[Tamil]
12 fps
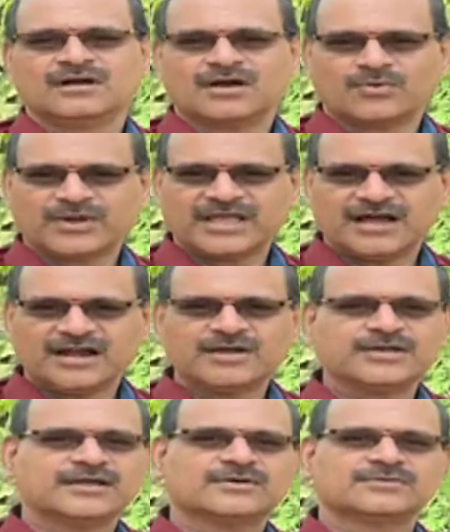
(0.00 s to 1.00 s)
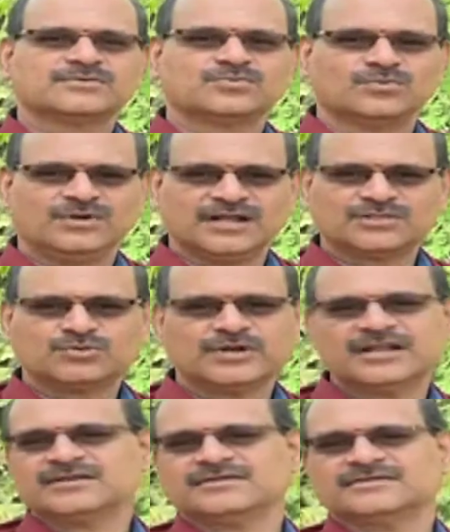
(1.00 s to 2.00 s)
கருணையான
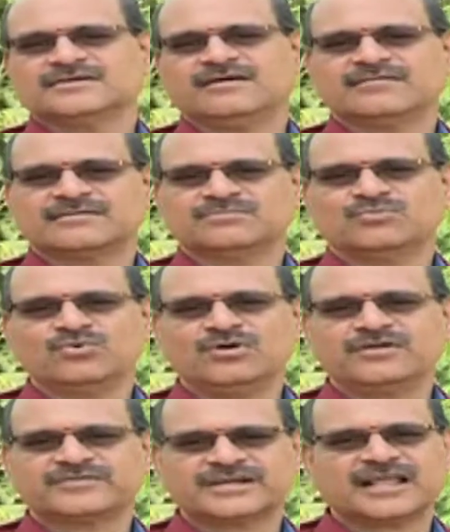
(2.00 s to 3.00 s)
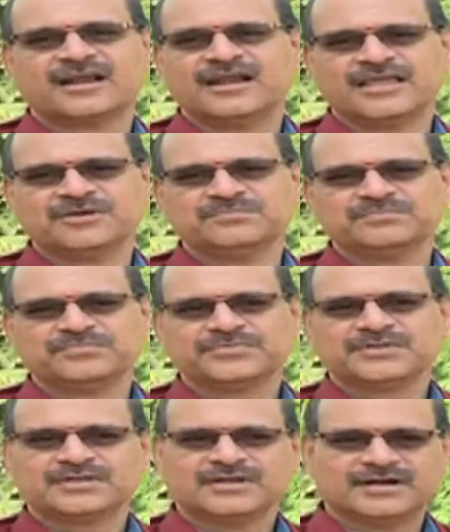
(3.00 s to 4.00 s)
உள்ளத்துடன் அவர் மூன்று விஷயங்களையும்
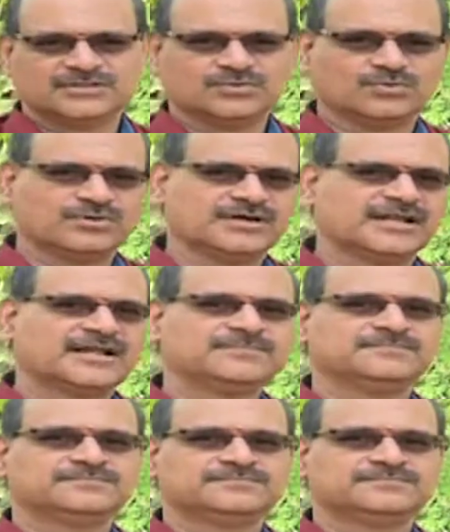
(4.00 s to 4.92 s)
எடுத்து கூறுகிறார்